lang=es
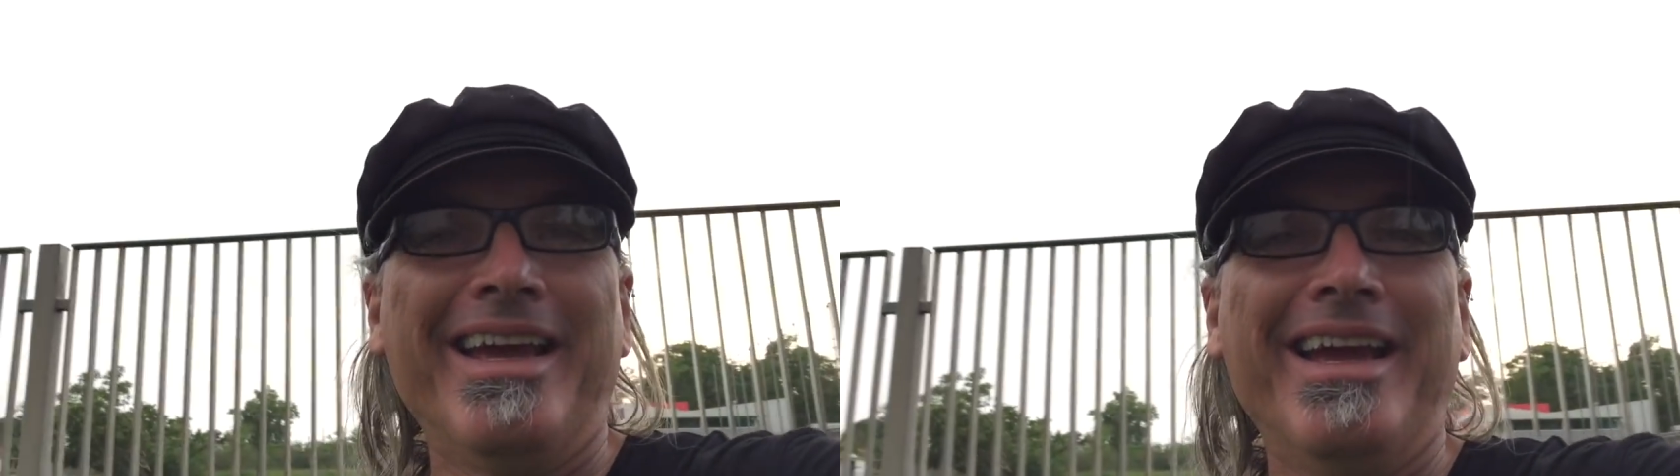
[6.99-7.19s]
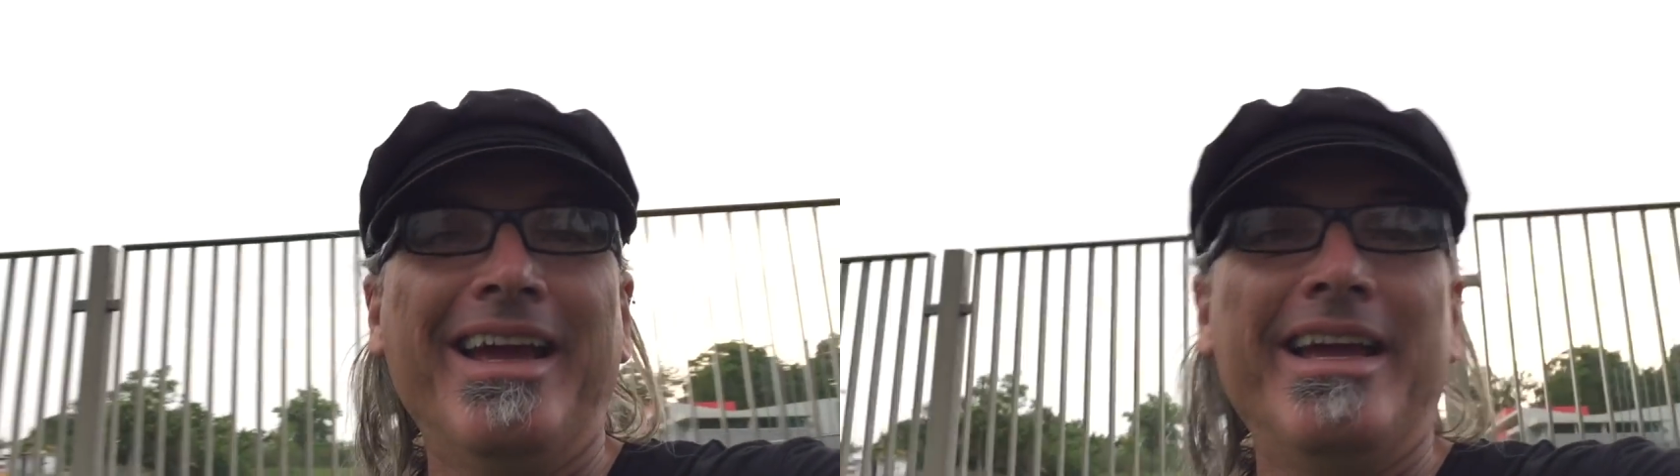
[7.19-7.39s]

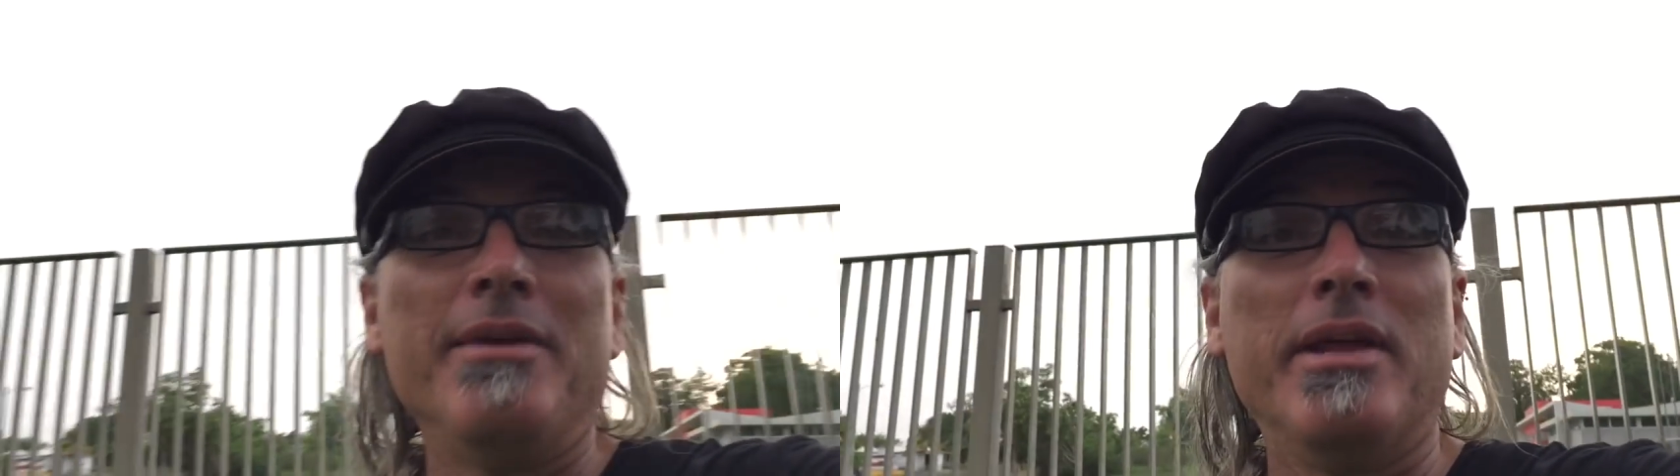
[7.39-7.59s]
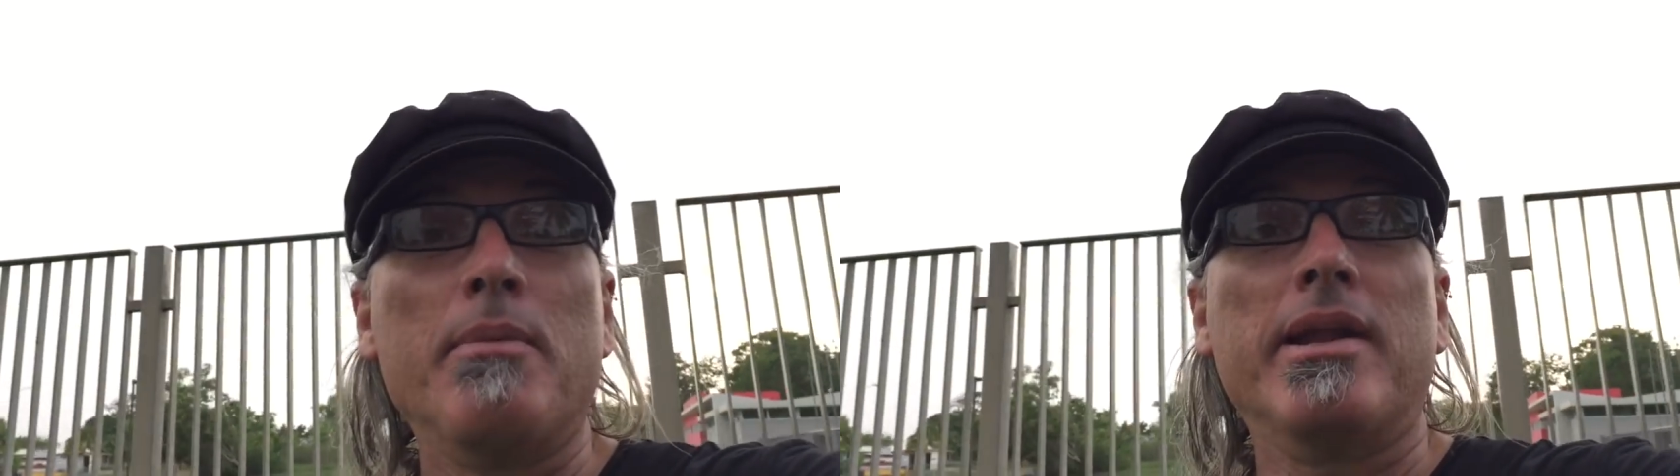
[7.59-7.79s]
Eh,
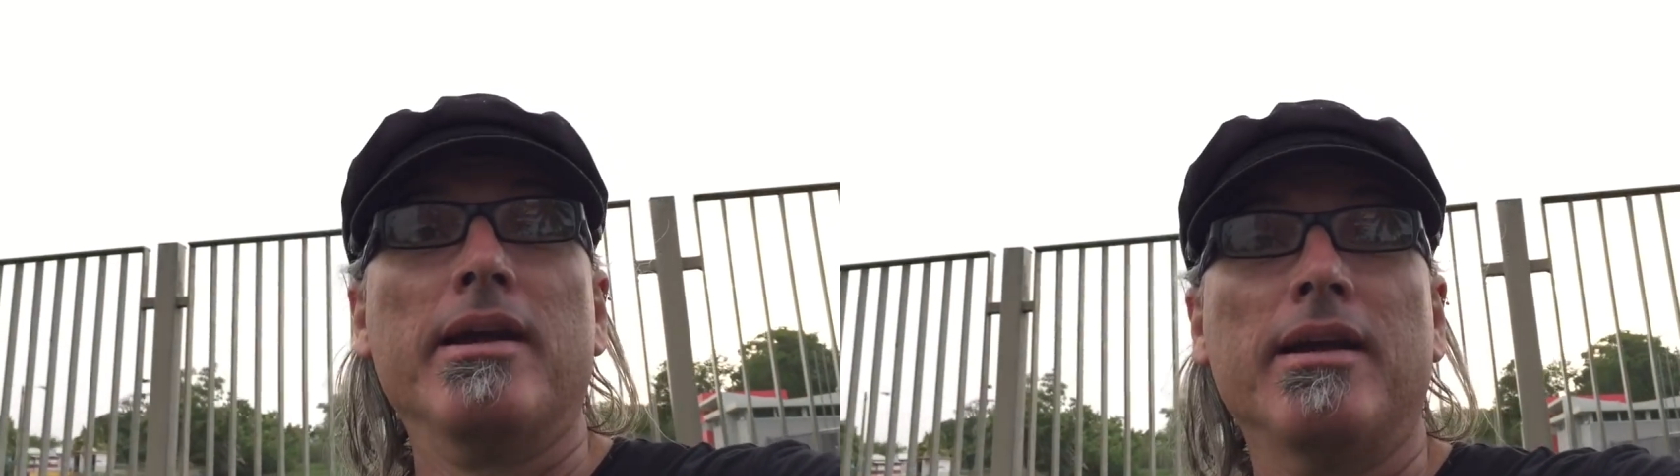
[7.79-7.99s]
y vine para